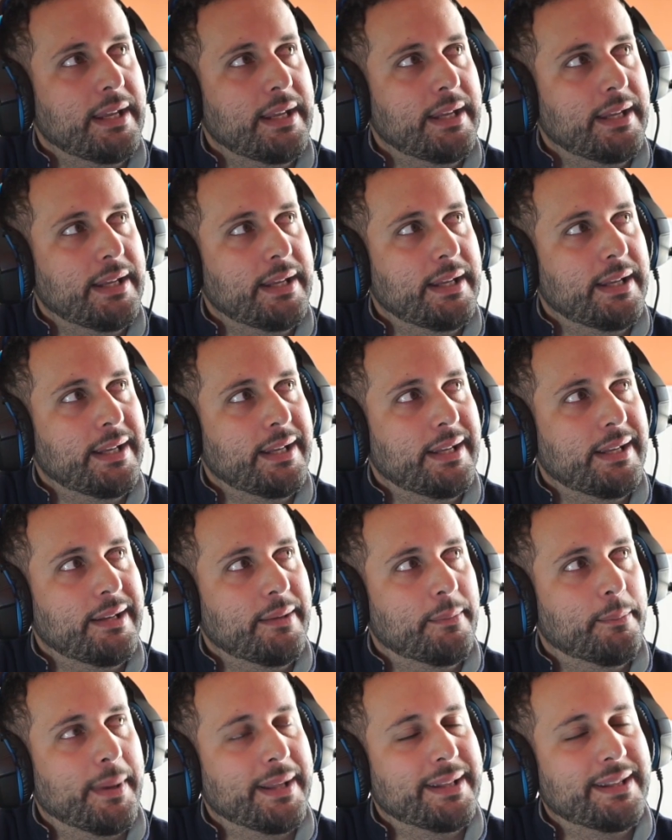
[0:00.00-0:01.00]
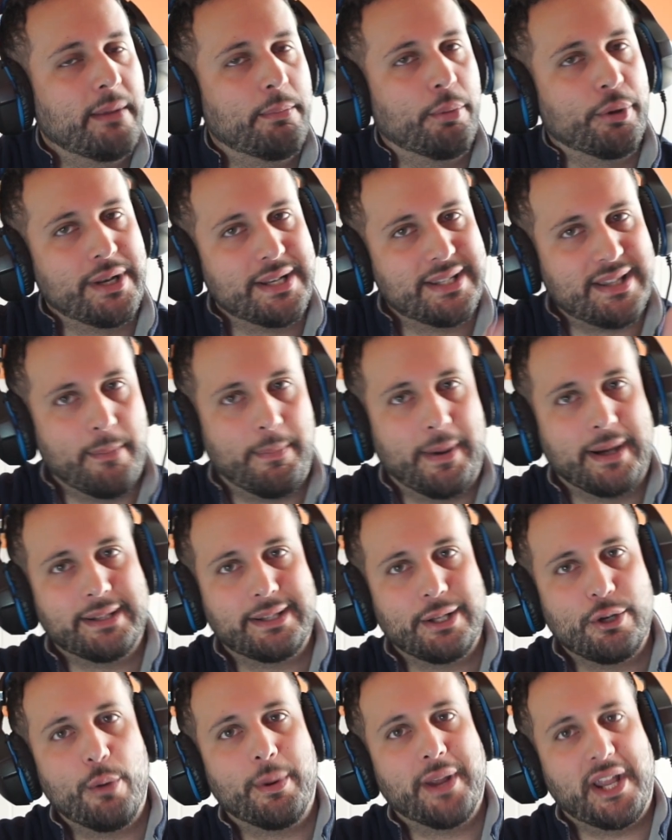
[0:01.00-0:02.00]
y vete por esta
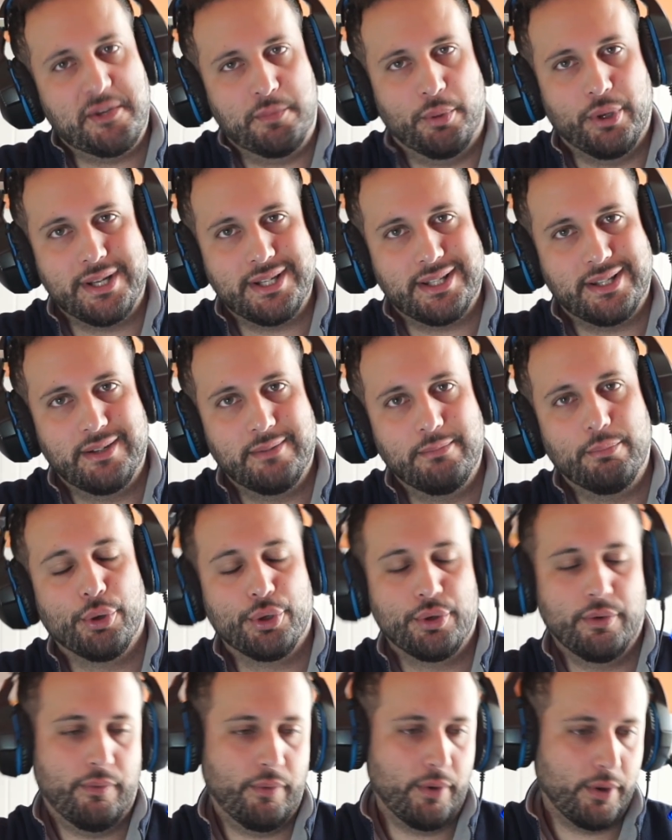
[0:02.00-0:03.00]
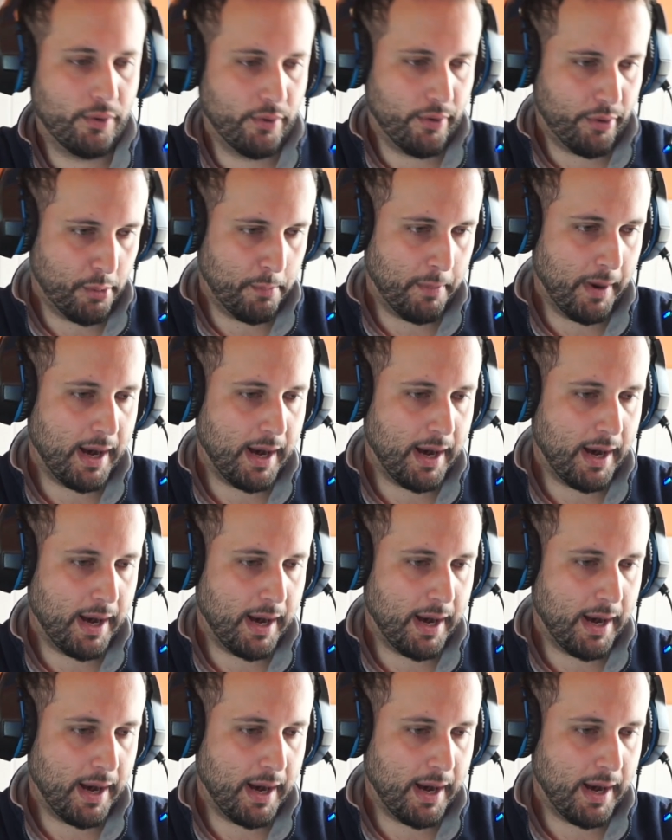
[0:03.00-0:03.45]
parte, no vayas por esta. Pues yo fui con ropa